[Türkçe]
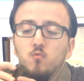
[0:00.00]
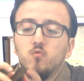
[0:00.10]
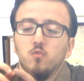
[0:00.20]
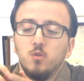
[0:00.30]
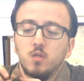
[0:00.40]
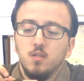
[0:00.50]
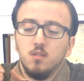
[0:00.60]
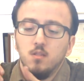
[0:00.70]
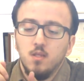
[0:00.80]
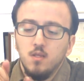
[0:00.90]
bu kutu
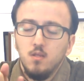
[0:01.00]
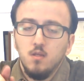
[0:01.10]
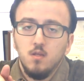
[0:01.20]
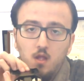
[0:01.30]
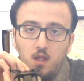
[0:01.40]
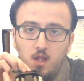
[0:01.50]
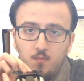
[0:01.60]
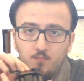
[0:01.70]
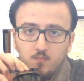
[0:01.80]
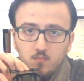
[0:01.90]
içerisinde
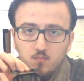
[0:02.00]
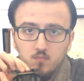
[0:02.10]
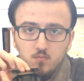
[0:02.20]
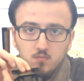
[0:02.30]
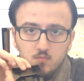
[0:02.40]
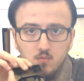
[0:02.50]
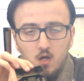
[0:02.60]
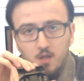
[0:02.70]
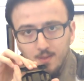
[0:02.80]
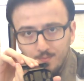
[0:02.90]
hem
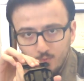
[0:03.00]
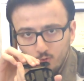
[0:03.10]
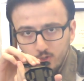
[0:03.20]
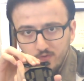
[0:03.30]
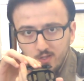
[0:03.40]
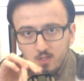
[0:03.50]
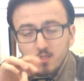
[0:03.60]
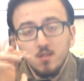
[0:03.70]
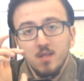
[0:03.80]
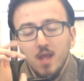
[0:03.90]
adaptör
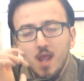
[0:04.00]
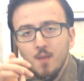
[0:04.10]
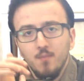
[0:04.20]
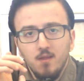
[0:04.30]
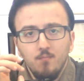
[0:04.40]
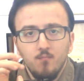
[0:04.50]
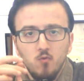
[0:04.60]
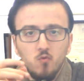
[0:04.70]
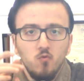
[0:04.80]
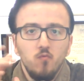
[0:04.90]
çeviricisi hem de
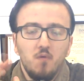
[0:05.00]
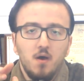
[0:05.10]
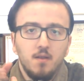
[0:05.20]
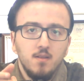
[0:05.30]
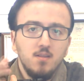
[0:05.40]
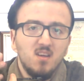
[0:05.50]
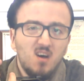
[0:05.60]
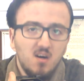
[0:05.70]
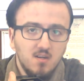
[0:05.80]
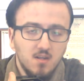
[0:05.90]
bütün farenin
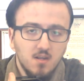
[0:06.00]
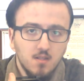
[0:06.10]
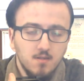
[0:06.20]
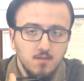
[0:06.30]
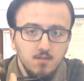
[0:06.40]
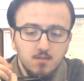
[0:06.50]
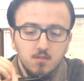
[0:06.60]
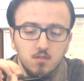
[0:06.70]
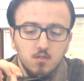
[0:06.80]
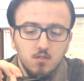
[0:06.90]
ağırlıkları
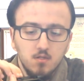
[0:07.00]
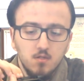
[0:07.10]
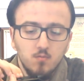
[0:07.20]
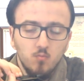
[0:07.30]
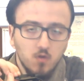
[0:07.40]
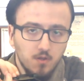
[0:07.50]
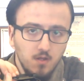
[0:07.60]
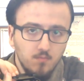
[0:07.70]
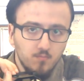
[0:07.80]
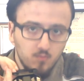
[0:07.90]

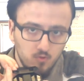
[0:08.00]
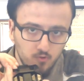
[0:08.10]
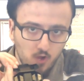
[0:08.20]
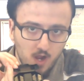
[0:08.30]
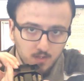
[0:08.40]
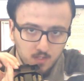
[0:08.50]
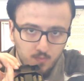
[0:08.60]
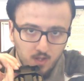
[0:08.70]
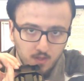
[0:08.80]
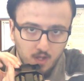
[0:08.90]
burada bulunuyor aynı
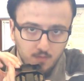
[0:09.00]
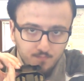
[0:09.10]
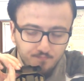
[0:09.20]
zamanda.